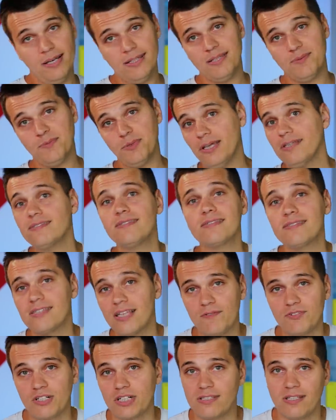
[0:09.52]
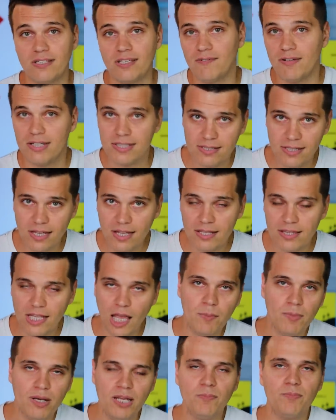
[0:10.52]
Поэтому из оставшихся новостей
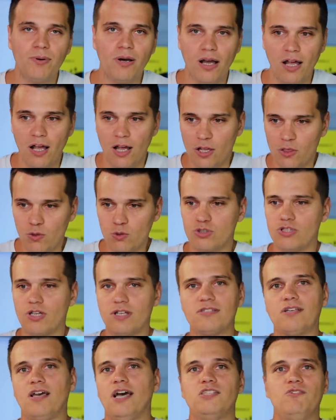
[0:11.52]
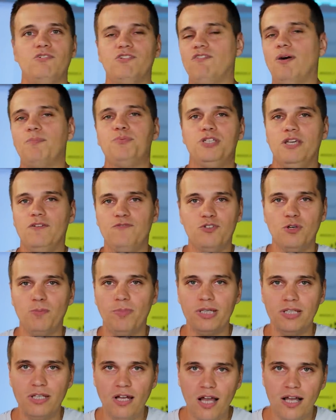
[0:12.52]
нам либо нужно рассказывать вообще все
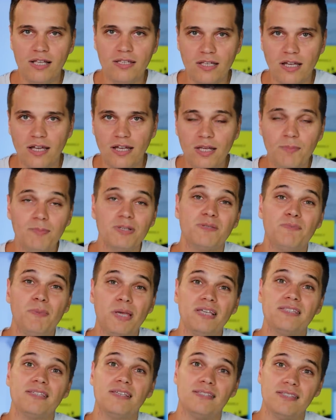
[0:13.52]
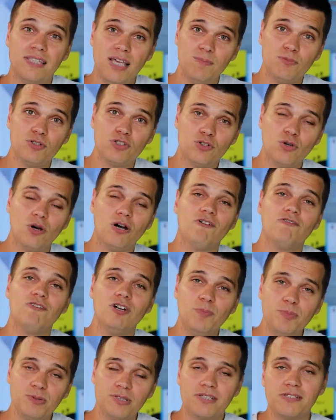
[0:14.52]
подряд, либо смириться с тем, что
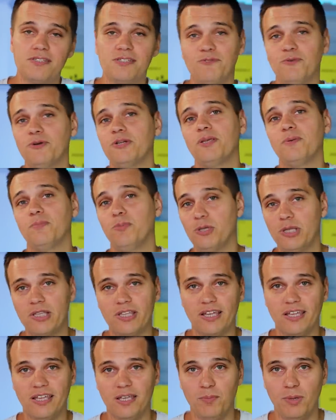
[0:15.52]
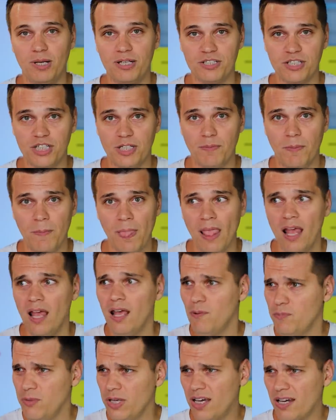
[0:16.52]
выпуск сегодня будет небольшим.
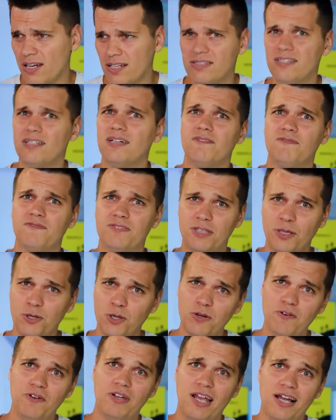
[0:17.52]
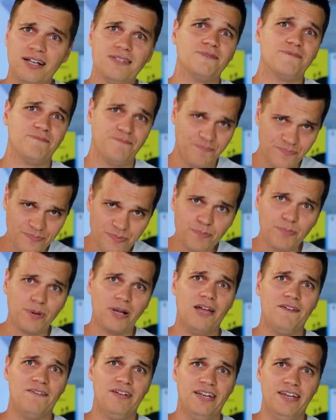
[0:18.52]
Мне кажется, второй вариант
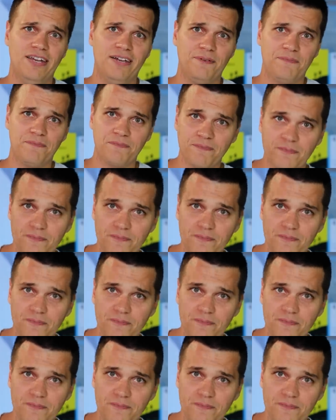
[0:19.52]
правильнее.